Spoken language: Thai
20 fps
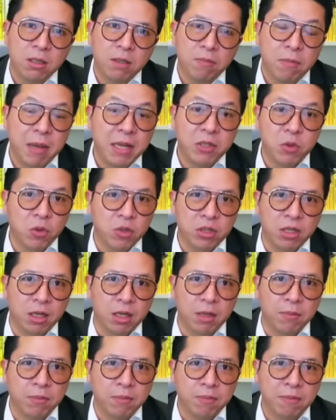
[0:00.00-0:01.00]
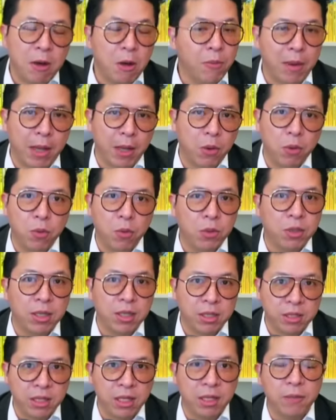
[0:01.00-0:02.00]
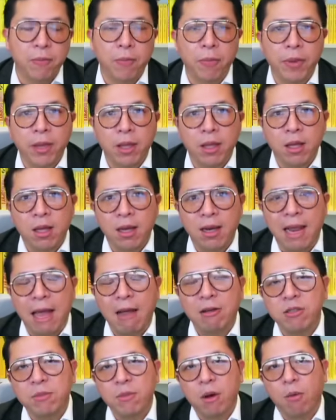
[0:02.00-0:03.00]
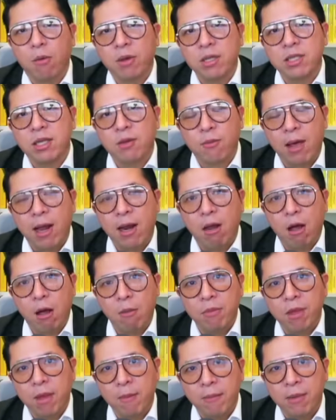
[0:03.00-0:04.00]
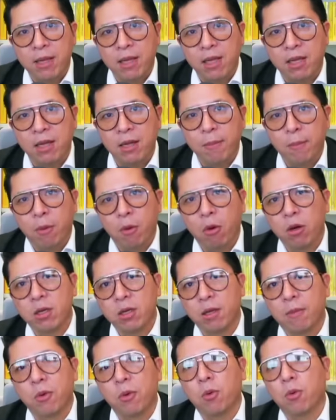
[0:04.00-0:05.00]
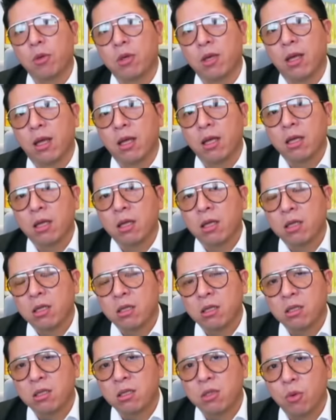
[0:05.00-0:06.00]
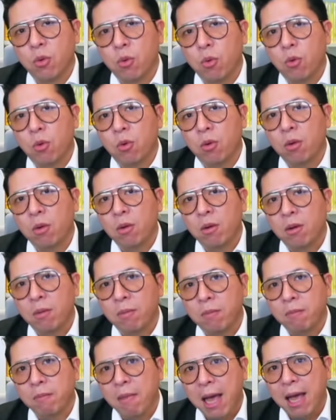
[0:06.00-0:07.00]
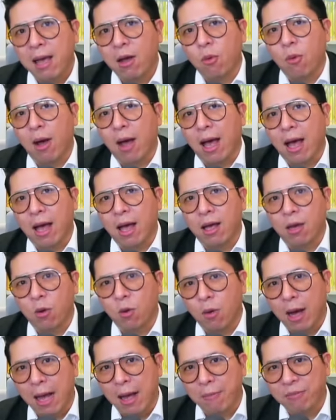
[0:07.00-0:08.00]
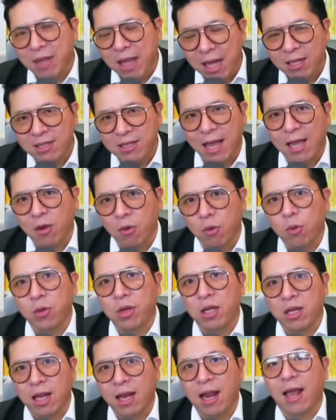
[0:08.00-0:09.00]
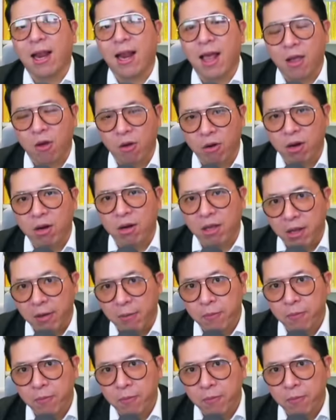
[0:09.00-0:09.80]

ไม่ส่งเสริมเป้าหมายของคุณทั้งสิ้นแล้วจะบอกว่าสิ่งแวดล้อมเนี่ยมีอิทธิพลกับคุณเนี่ยสูงมากกว่าความตั้งใจของคุณอีกในหลายๆกรณี